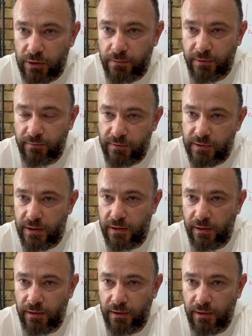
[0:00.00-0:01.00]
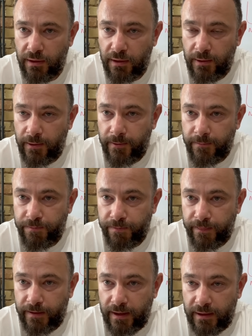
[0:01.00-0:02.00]
проведение
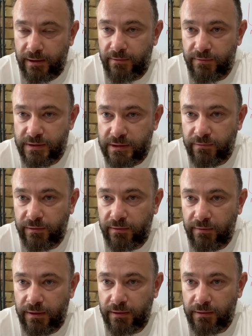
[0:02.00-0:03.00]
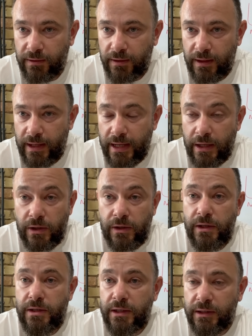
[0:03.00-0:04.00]
этой выставки военной
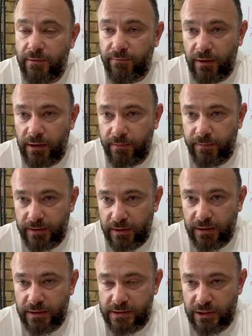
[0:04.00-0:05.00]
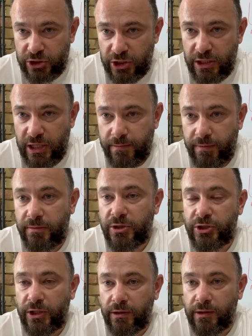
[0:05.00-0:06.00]
и не давала под это разрешение и
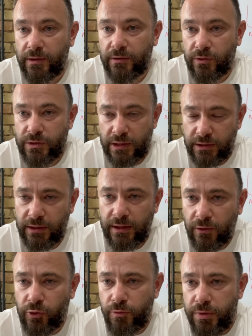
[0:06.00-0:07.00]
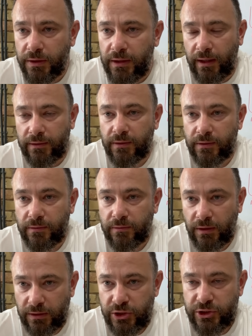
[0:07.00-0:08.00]
помещение. То есть это дал губернатор.
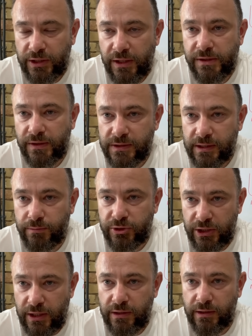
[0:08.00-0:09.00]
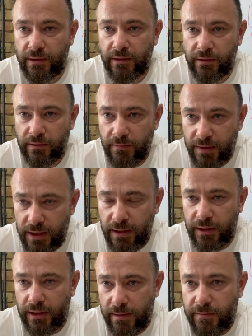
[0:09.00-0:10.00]
Надо читать это сообщение
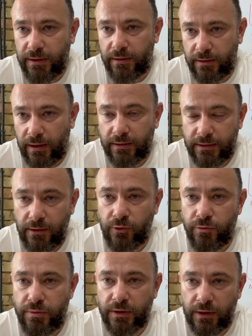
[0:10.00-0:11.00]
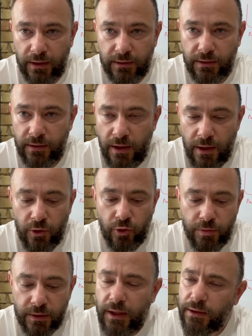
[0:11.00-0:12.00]
мэрии именно так. Дал губернатор.
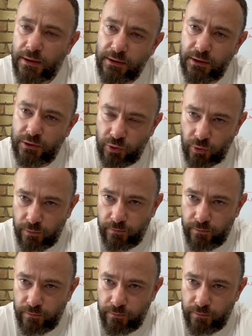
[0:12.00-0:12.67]
Губернатор это кто?